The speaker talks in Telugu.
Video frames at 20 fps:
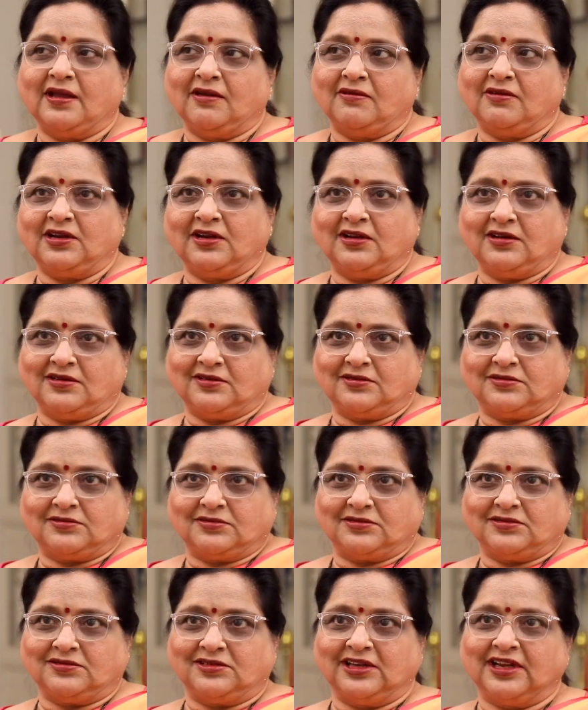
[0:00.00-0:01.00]
ఏమైనా
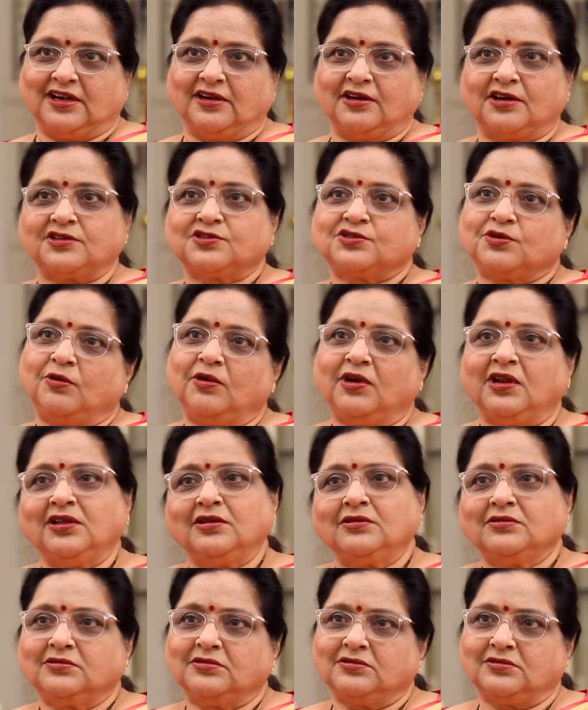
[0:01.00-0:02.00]
నీకు ఇంట్రెస్ట్ ఉంటే
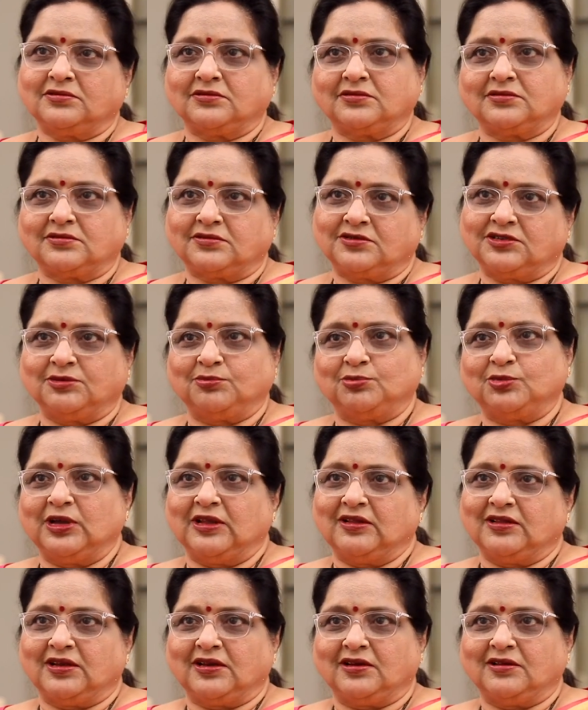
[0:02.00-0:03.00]

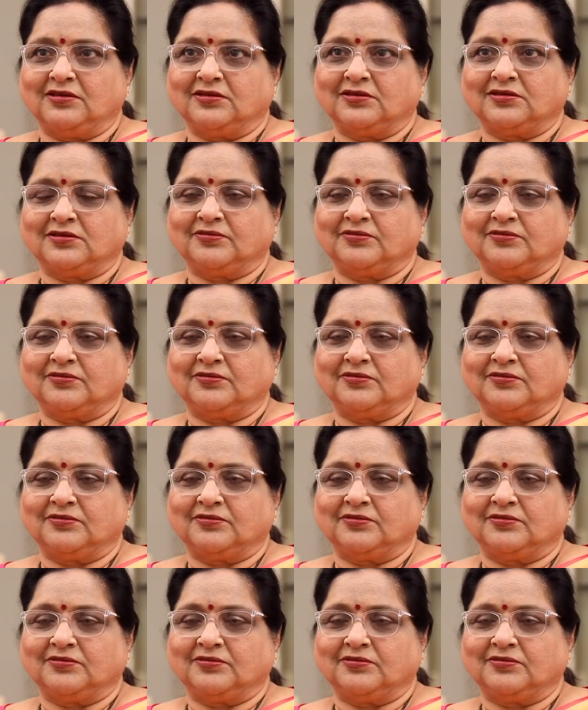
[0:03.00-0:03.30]
చెప్పేదన్నా